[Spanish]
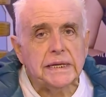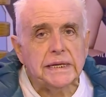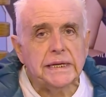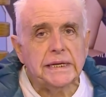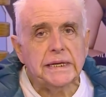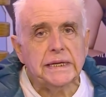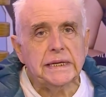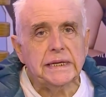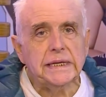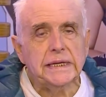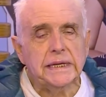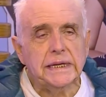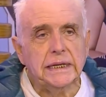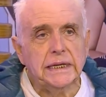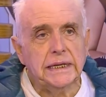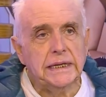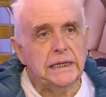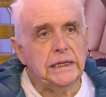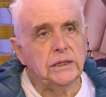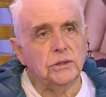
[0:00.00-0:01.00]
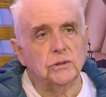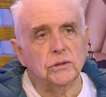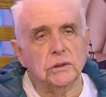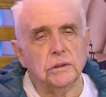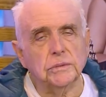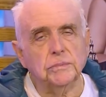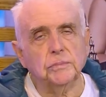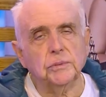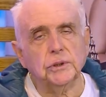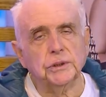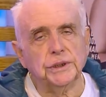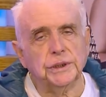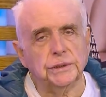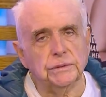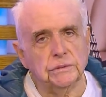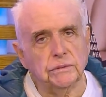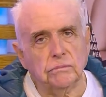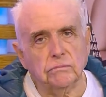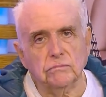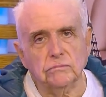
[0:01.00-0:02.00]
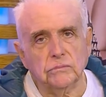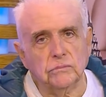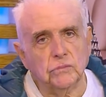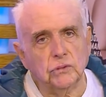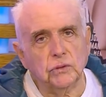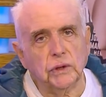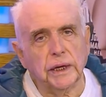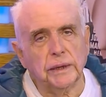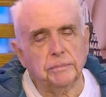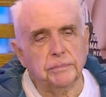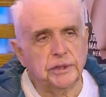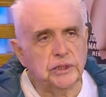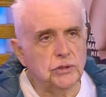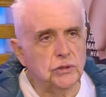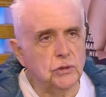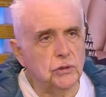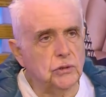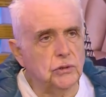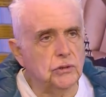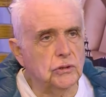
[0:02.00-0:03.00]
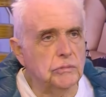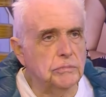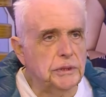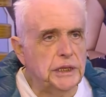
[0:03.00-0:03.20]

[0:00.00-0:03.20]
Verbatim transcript: eh, es lindo el Sporting, un lugar precioso,